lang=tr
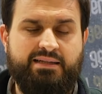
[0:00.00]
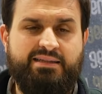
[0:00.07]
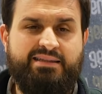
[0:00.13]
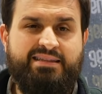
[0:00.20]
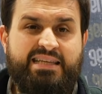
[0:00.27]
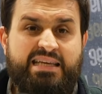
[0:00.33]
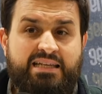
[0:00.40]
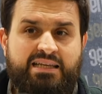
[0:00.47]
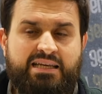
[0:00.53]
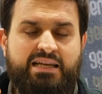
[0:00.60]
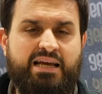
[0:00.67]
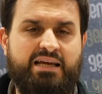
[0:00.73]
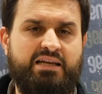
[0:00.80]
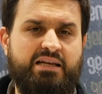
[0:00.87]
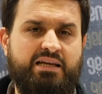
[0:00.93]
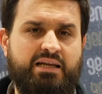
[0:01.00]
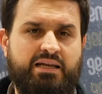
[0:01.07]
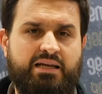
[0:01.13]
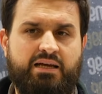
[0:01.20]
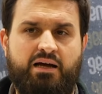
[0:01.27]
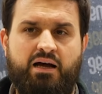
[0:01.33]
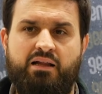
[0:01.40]
din ile
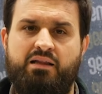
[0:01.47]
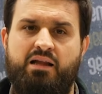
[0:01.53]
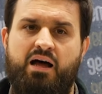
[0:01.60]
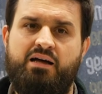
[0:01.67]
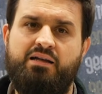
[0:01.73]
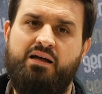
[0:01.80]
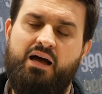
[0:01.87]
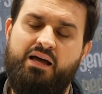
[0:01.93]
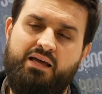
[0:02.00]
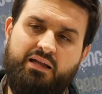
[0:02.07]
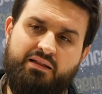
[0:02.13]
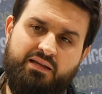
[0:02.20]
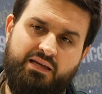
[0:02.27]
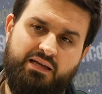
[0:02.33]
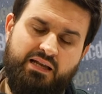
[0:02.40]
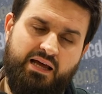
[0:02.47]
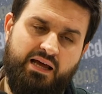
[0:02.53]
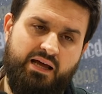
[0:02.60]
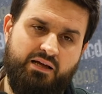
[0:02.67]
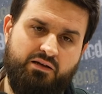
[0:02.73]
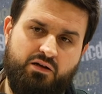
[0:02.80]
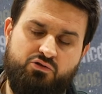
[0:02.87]
ilgili Allah'ın
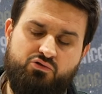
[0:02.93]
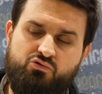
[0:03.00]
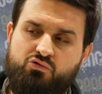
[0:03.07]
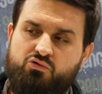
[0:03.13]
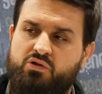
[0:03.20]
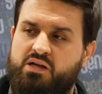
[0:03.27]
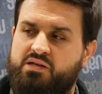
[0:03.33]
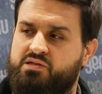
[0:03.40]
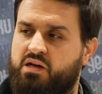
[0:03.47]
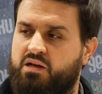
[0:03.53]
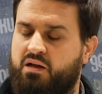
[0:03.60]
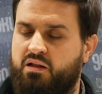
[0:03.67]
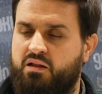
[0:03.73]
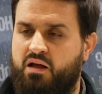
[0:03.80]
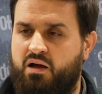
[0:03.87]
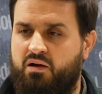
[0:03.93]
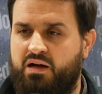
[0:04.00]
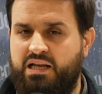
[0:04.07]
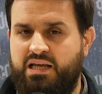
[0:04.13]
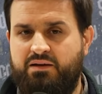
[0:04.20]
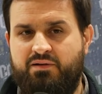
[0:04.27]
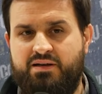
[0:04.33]
ayetiyle, Resulullah sallallahu
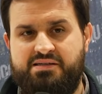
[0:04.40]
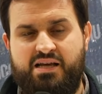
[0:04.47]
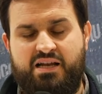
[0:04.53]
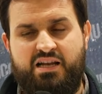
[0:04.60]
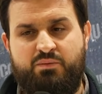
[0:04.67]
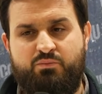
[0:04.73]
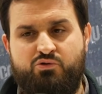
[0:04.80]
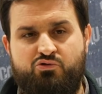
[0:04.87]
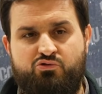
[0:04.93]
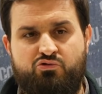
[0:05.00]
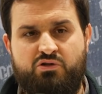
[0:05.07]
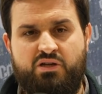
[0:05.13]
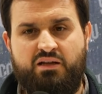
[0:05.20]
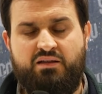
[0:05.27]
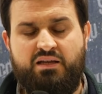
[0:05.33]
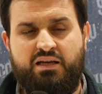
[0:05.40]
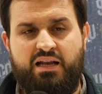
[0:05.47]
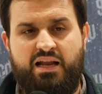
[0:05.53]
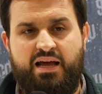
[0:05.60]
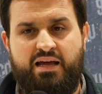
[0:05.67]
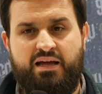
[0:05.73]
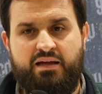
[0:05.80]
aleyhi ve sellemin
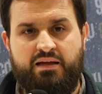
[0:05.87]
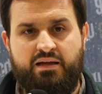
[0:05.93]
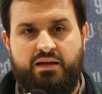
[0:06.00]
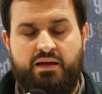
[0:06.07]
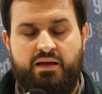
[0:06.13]
sünnetiyle